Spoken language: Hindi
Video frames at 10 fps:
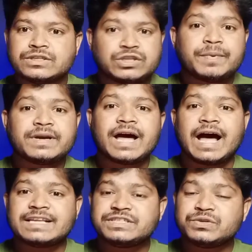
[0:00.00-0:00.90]
सो फ्रेंड
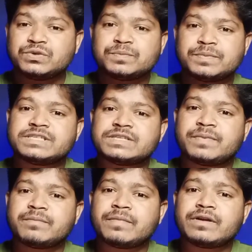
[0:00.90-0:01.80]
आज YouTube बेसिक
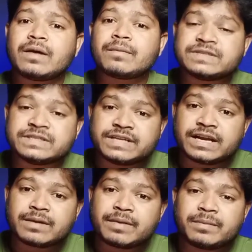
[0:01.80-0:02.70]
पर मैं सी
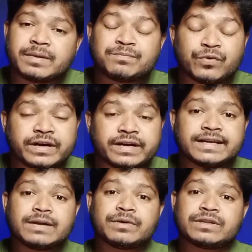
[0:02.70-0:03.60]
के बारे में पूरी
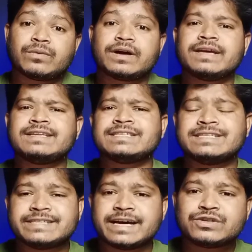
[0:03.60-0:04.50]
डिटेल बताऊंगा कि सी
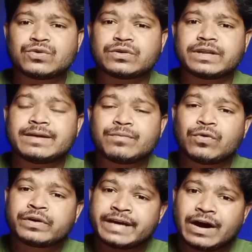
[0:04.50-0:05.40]
जो होता है
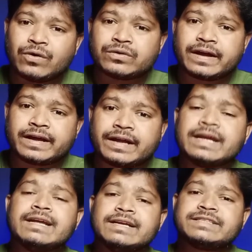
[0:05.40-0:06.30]
वो क्या होता है
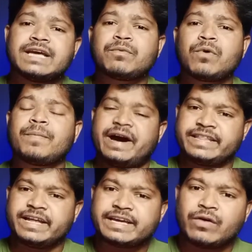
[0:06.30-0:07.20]
इससे आपको
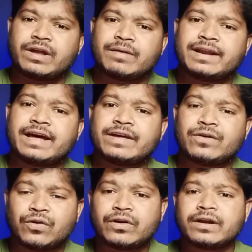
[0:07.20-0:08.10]
फ़ायदा क्या होने वाला है
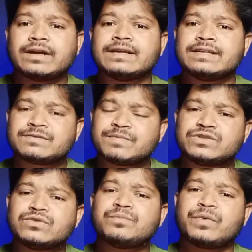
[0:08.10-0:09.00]
और इस पर
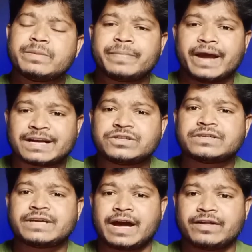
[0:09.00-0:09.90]
जो बड़ी फैक्टर
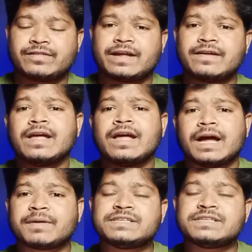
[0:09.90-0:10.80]
क्या होता है
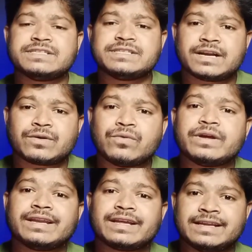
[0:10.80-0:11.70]
आपके सी को
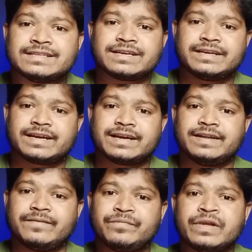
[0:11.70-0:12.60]
इंक्रीज करने के लिए